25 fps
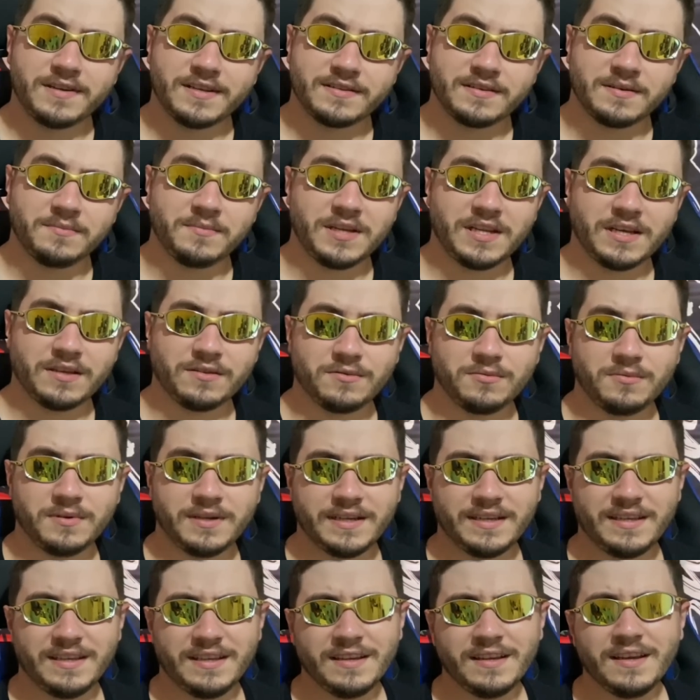essa
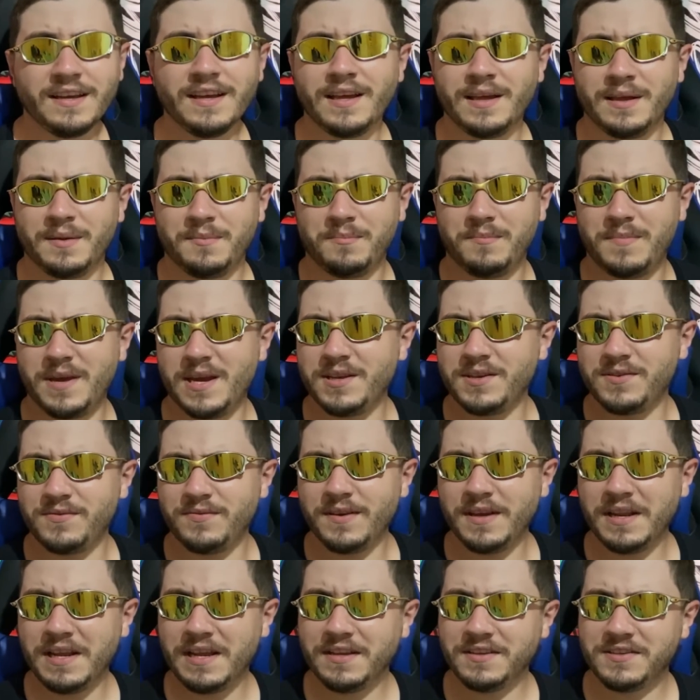miniatura aí bem
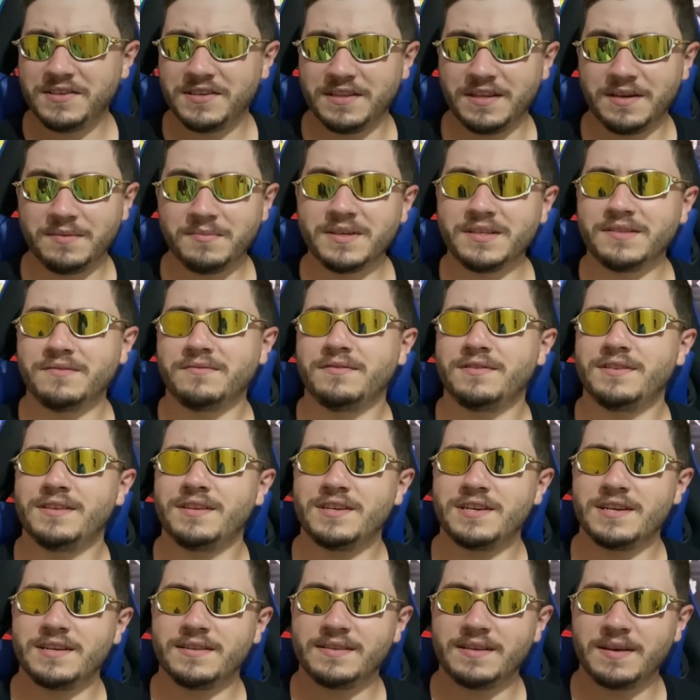diferente, né, mano?
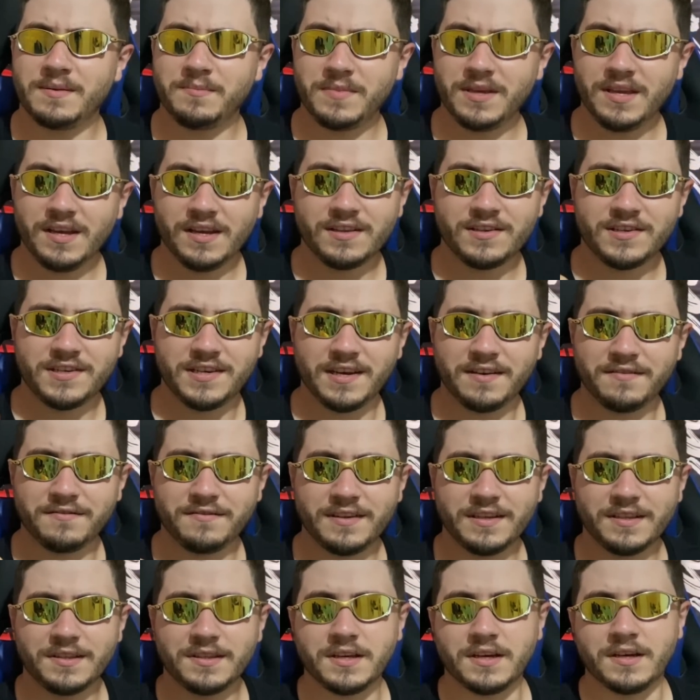Você já sabia que tinha
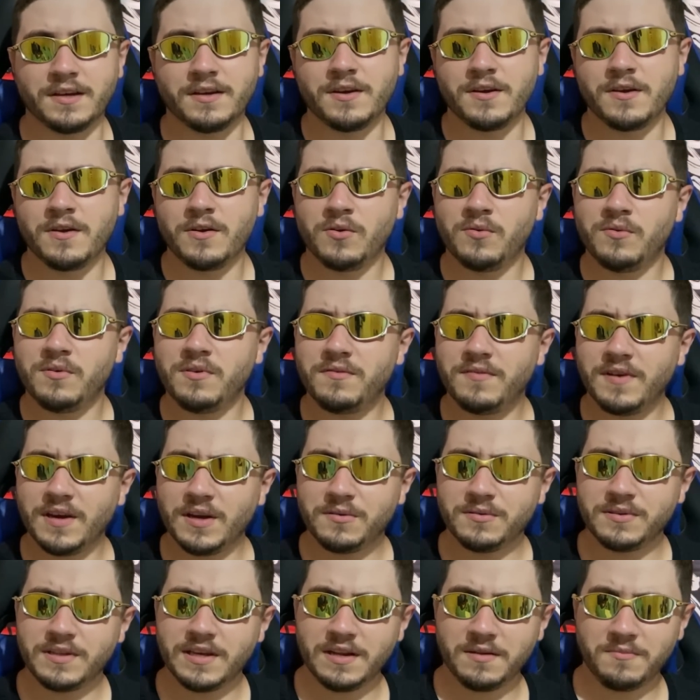venda o
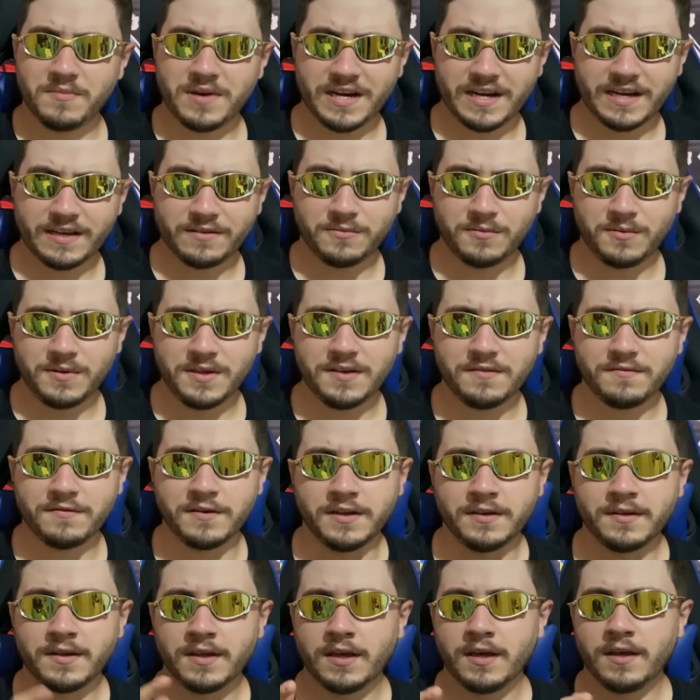Iveco dele Mercado
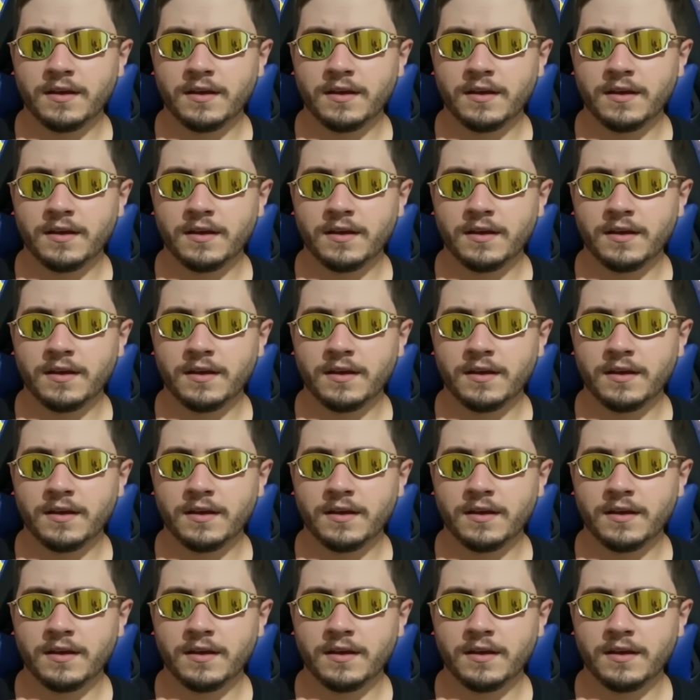Livre?